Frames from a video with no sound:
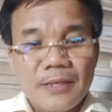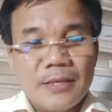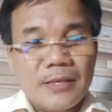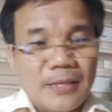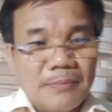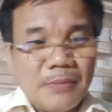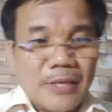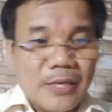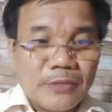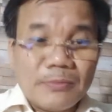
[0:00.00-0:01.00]
Đến bây
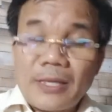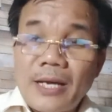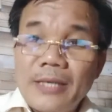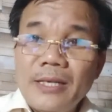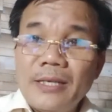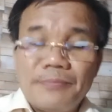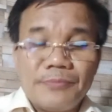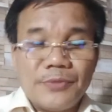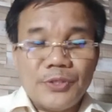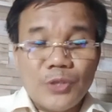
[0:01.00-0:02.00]
giờ chúng ta thấy á,
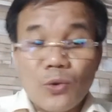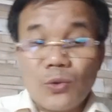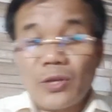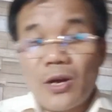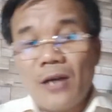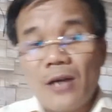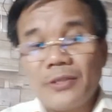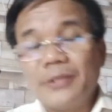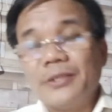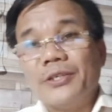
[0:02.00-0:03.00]
dù cho
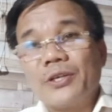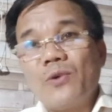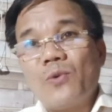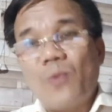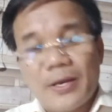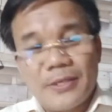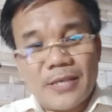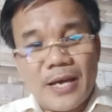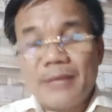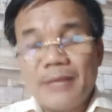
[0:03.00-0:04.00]
những người có quay
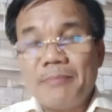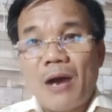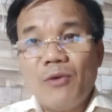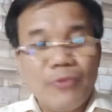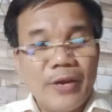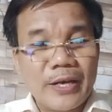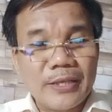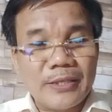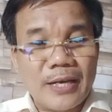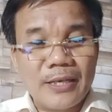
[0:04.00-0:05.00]
xa để bảo vệ
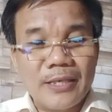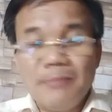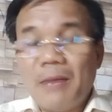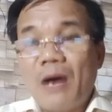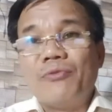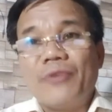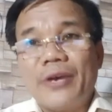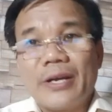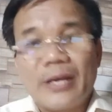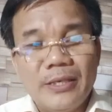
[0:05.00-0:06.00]
cái chân lý, bảo
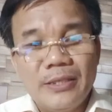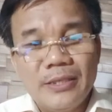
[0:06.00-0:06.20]
vệ cái